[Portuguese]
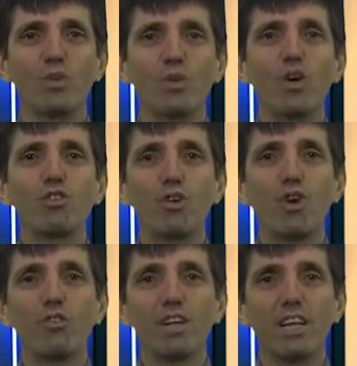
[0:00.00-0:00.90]

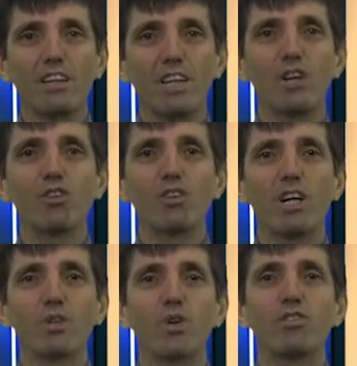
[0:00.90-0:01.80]
Conosco louvando a Deus o
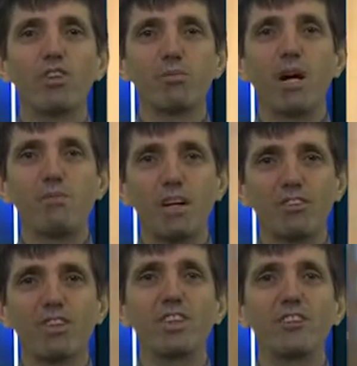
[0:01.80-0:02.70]
cantor Vismar
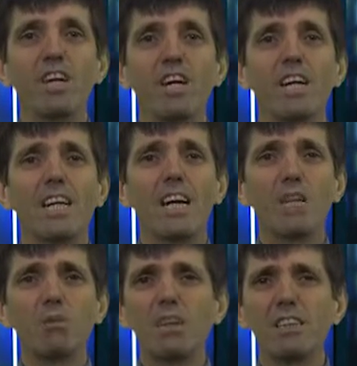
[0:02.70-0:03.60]
Martins e ainda uma